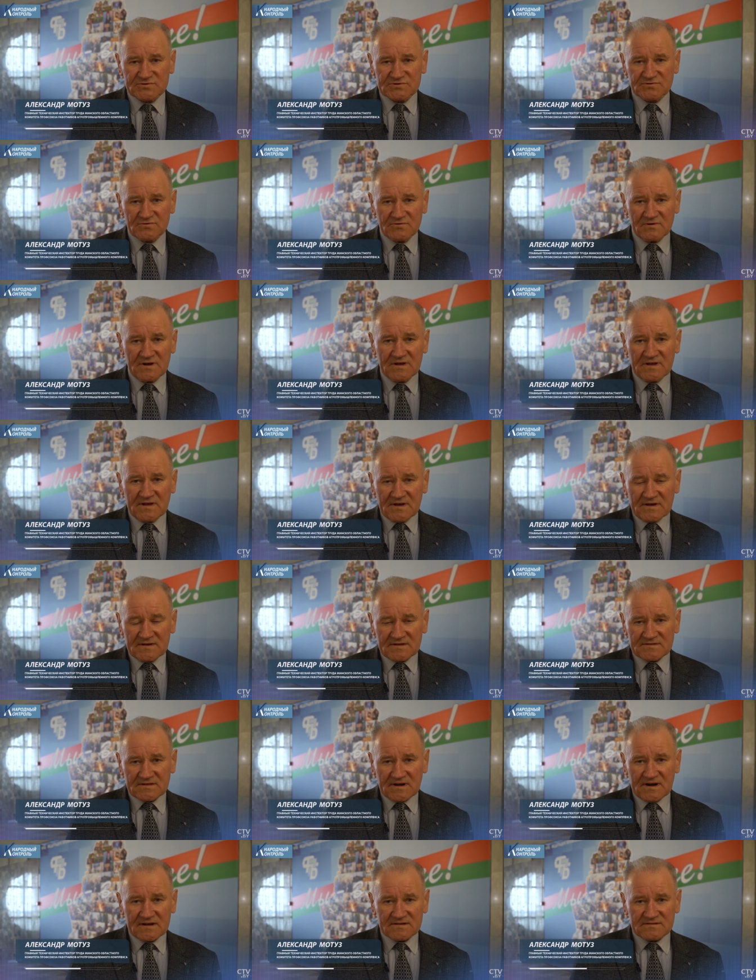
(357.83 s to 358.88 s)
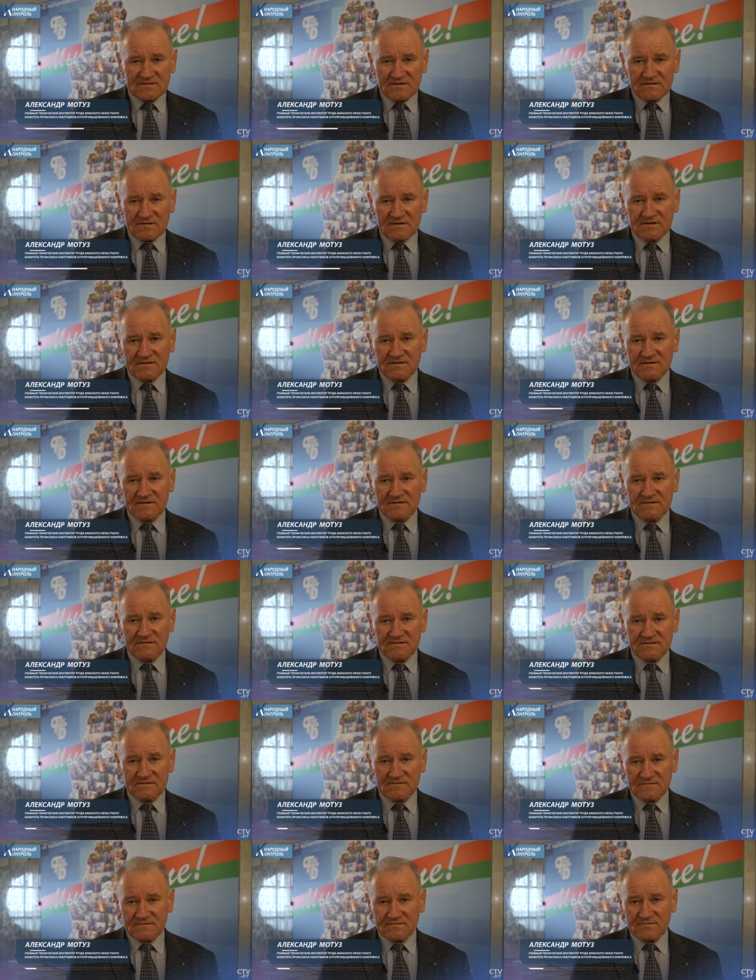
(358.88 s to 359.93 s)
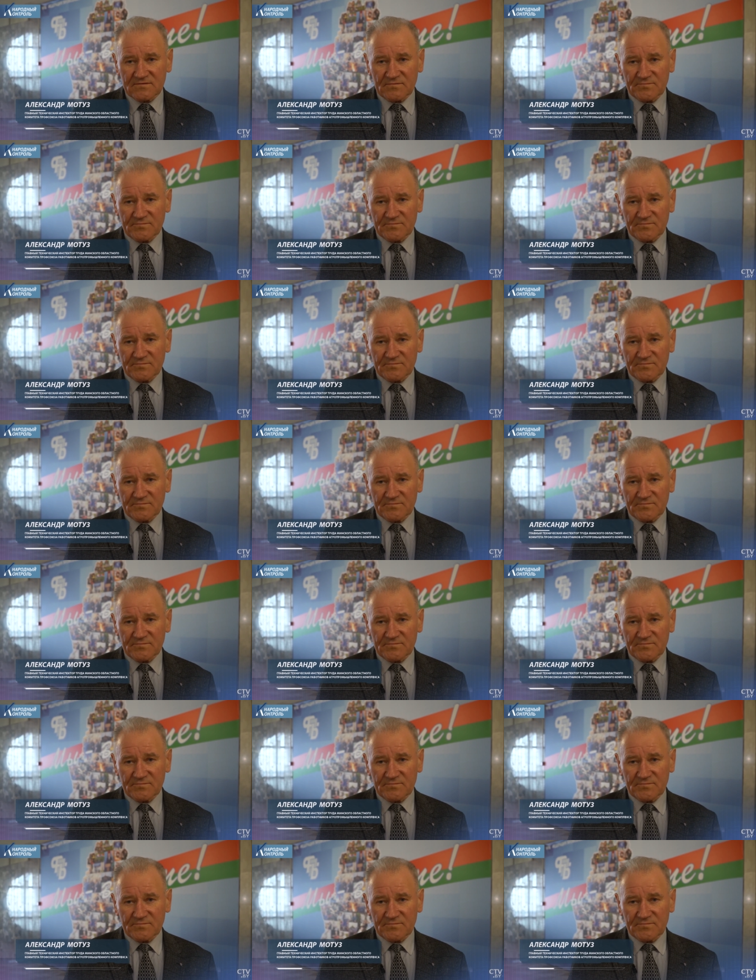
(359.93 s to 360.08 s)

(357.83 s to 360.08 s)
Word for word: что трактор э,